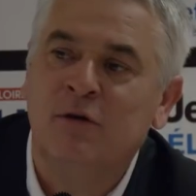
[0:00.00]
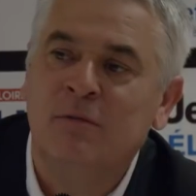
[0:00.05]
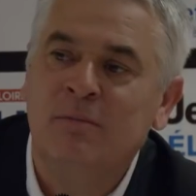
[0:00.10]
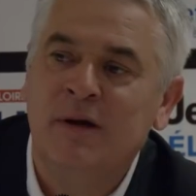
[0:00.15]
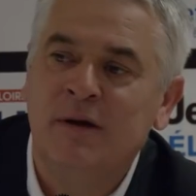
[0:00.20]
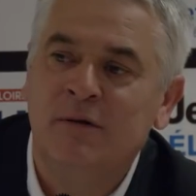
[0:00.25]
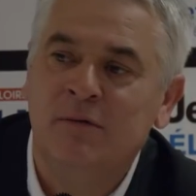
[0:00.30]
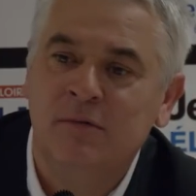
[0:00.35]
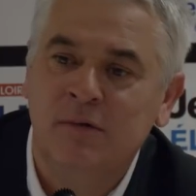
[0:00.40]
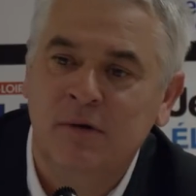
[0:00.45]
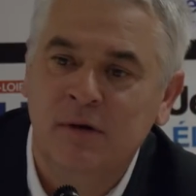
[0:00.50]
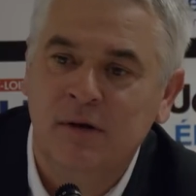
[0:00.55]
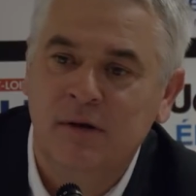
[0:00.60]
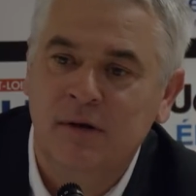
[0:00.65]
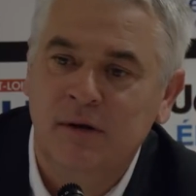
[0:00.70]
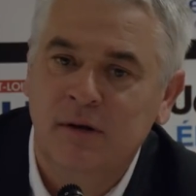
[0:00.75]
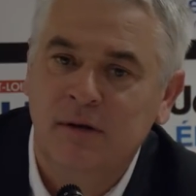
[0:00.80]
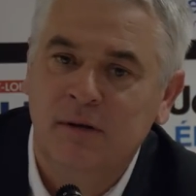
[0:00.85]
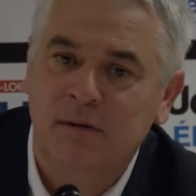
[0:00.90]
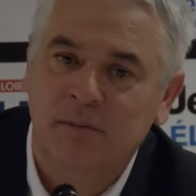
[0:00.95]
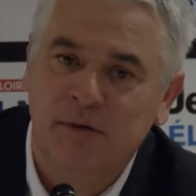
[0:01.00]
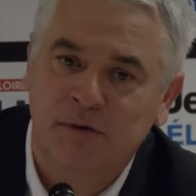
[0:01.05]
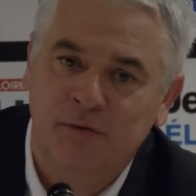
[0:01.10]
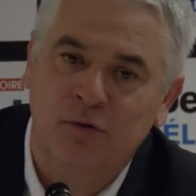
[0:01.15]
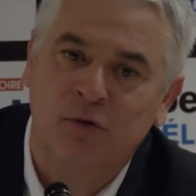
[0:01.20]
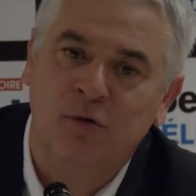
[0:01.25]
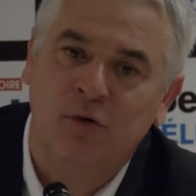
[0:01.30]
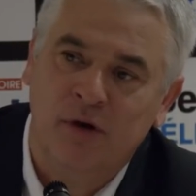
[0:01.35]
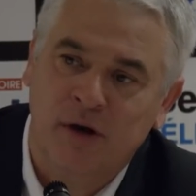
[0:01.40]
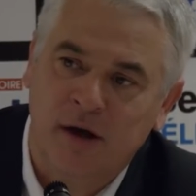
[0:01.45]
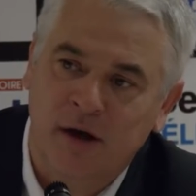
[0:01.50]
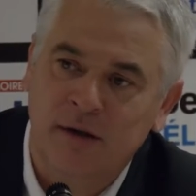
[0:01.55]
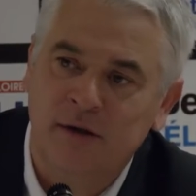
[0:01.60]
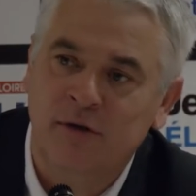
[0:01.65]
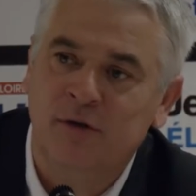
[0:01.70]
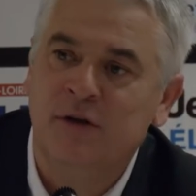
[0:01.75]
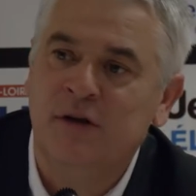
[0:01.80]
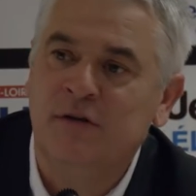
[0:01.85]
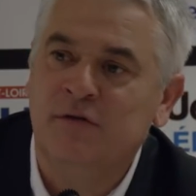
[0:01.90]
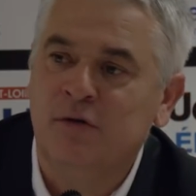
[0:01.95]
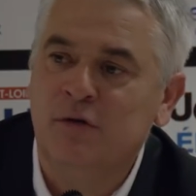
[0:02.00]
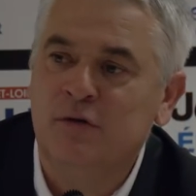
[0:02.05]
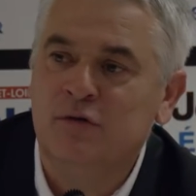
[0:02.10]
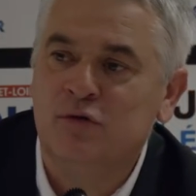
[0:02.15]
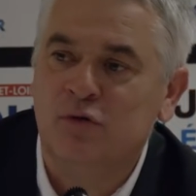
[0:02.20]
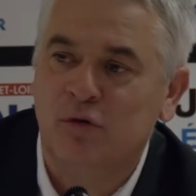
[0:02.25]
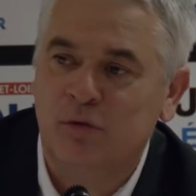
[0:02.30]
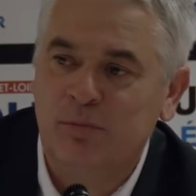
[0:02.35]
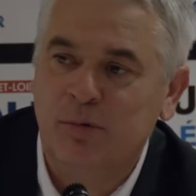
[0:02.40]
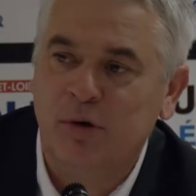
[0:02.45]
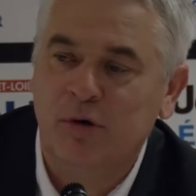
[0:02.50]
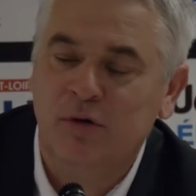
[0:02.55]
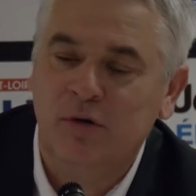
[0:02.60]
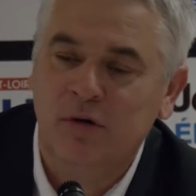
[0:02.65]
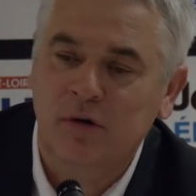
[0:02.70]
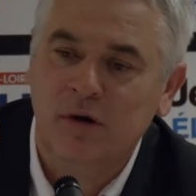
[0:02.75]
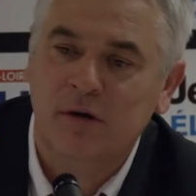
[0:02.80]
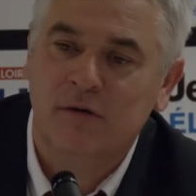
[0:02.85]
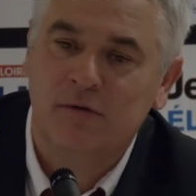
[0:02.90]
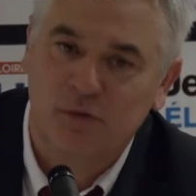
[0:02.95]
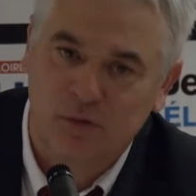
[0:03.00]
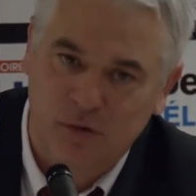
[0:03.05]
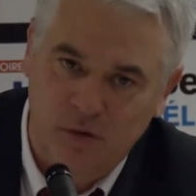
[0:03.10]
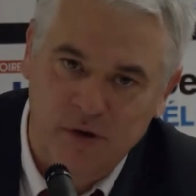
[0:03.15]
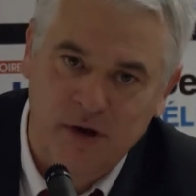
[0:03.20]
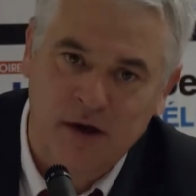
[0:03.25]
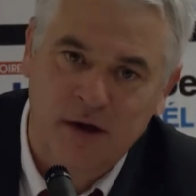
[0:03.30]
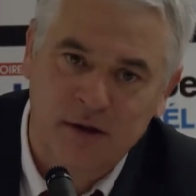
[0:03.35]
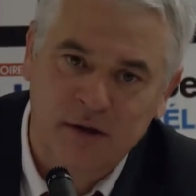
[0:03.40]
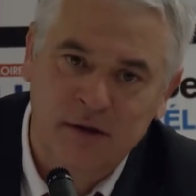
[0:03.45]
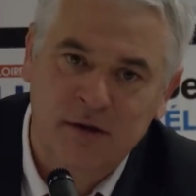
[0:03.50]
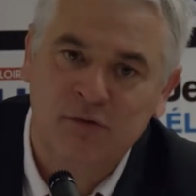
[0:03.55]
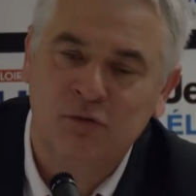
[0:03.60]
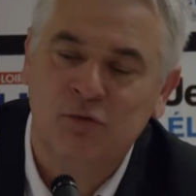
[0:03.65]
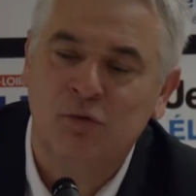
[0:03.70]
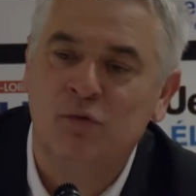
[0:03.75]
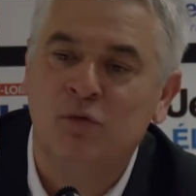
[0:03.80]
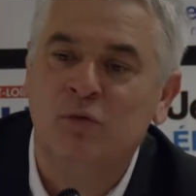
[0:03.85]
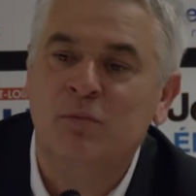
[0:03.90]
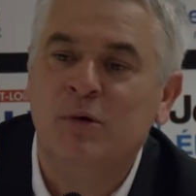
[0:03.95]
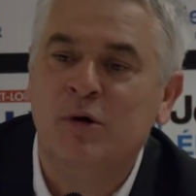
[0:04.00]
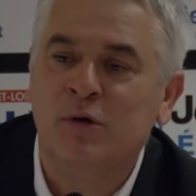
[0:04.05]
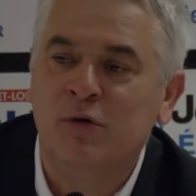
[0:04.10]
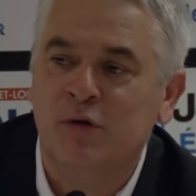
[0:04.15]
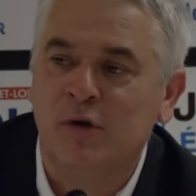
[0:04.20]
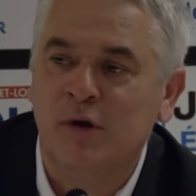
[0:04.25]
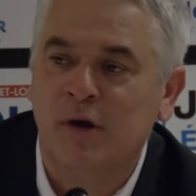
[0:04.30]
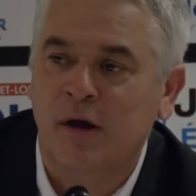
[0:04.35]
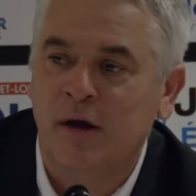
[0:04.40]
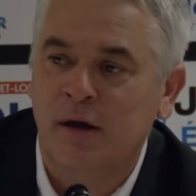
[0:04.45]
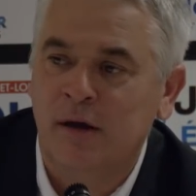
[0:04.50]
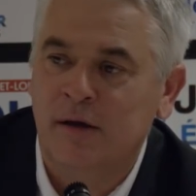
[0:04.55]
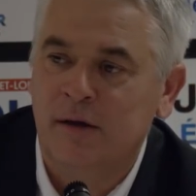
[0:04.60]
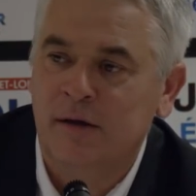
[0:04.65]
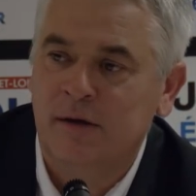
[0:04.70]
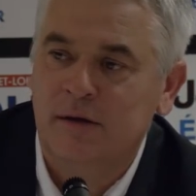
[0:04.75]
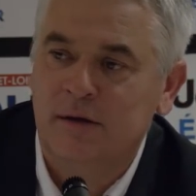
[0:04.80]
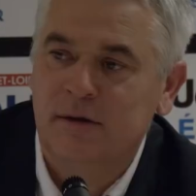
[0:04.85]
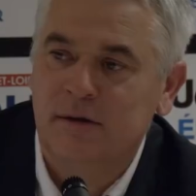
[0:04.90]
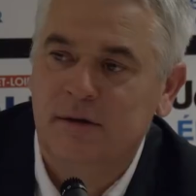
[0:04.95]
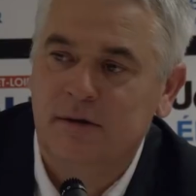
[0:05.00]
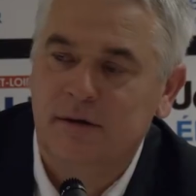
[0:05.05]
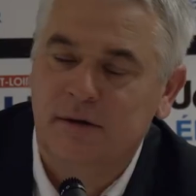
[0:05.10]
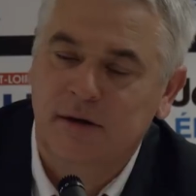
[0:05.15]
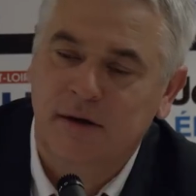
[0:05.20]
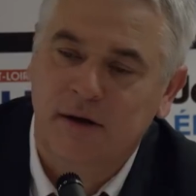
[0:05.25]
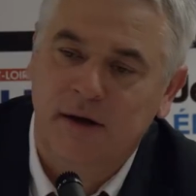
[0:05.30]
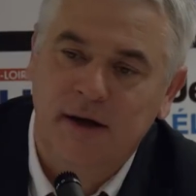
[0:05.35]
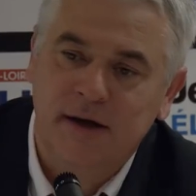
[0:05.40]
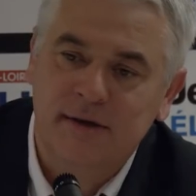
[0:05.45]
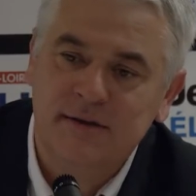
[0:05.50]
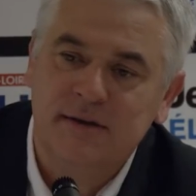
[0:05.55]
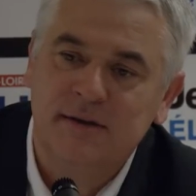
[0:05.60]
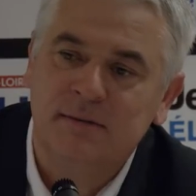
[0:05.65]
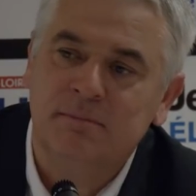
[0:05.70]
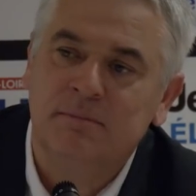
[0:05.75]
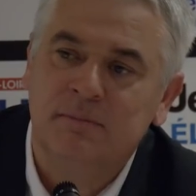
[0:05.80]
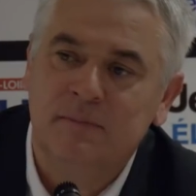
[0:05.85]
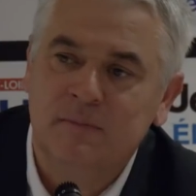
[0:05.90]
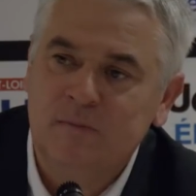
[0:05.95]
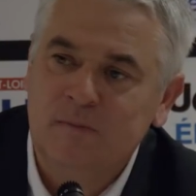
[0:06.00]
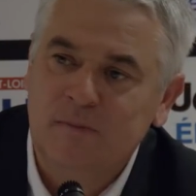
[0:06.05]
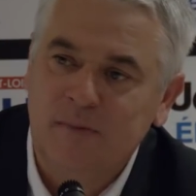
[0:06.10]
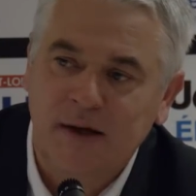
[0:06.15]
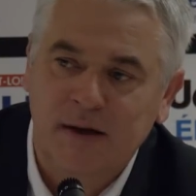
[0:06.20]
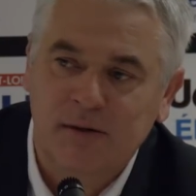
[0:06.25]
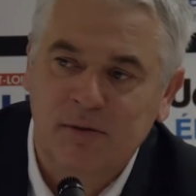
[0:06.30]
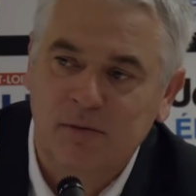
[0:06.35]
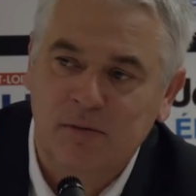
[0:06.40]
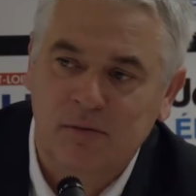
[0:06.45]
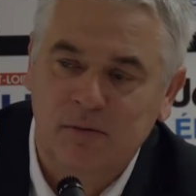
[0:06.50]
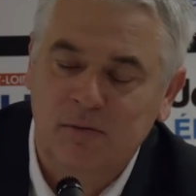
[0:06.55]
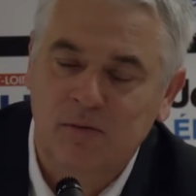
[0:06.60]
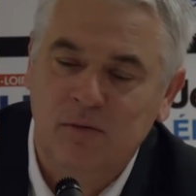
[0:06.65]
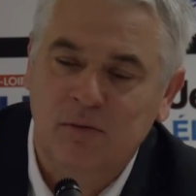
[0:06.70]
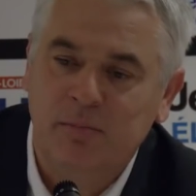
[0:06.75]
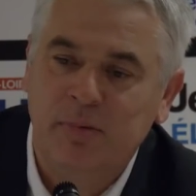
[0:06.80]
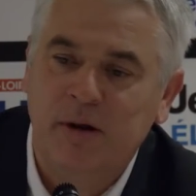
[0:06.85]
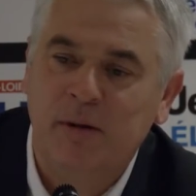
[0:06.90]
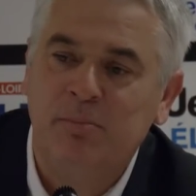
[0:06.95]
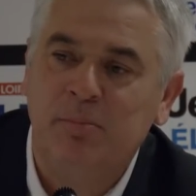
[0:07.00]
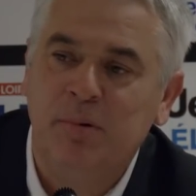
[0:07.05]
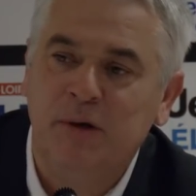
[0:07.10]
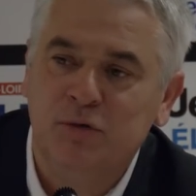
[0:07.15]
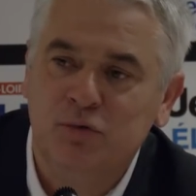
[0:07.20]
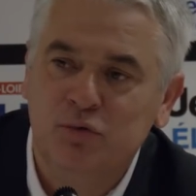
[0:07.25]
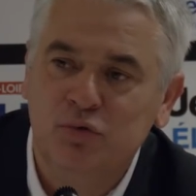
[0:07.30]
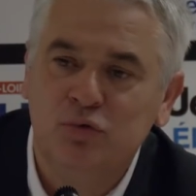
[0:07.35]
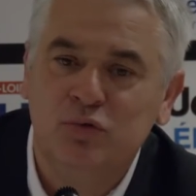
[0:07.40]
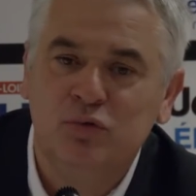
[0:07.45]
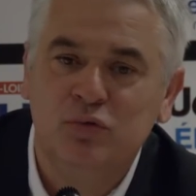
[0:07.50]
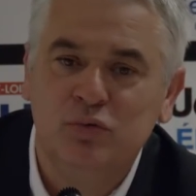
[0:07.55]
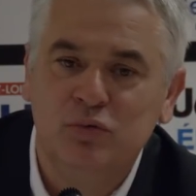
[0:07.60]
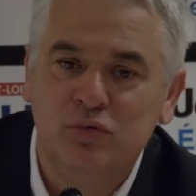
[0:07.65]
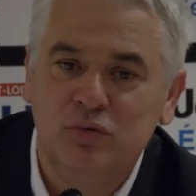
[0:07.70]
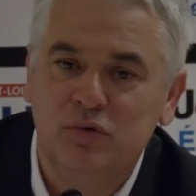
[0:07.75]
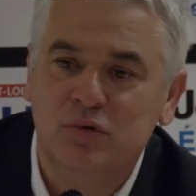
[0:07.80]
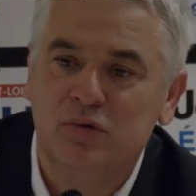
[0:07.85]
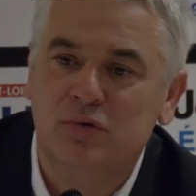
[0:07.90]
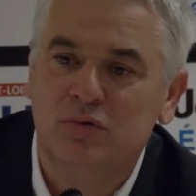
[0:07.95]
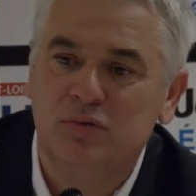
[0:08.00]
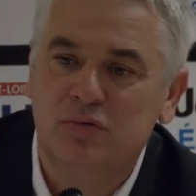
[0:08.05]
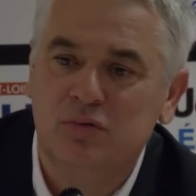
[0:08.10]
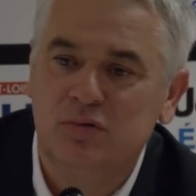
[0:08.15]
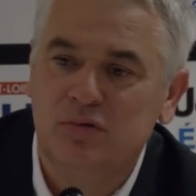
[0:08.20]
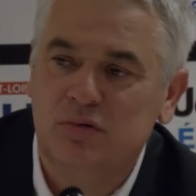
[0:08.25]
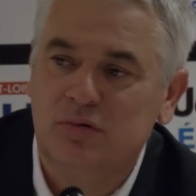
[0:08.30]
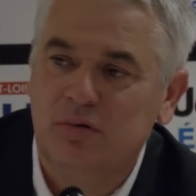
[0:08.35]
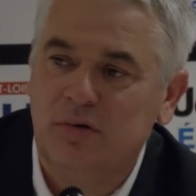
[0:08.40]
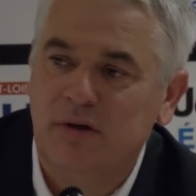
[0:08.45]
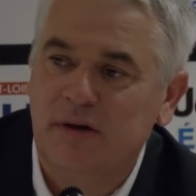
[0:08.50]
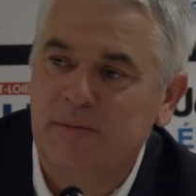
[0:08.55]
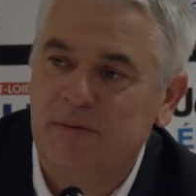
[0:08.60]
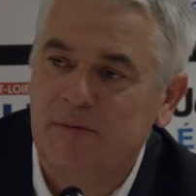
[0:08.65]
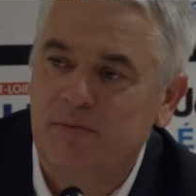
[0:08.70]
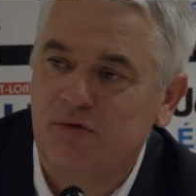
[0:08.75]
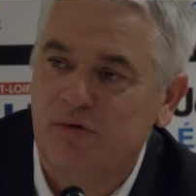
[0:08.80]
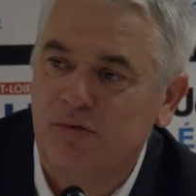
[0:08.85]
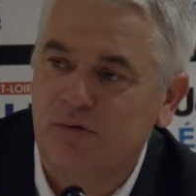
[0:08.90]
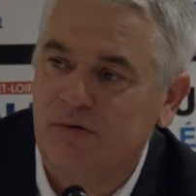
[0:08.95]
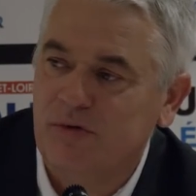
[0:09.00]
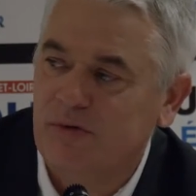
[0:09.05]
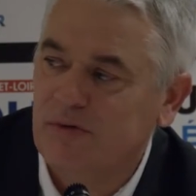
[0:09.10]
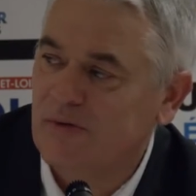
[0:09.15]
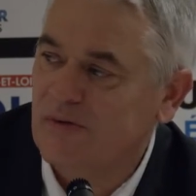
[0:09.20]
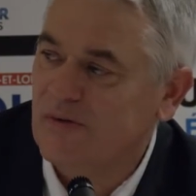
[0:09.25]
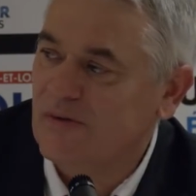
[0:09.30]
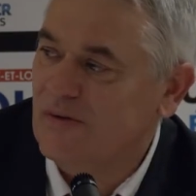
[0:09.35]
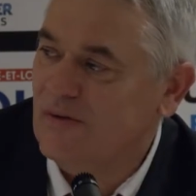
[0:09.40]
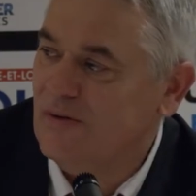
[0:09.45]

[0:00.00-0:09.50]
sans le ballon. Il faut le regarder en défense sur le porteur, il faut le regarder sur non-porteur. Et là, c'est, là on ne parle pas du tout, du tout, du tout de la même chose.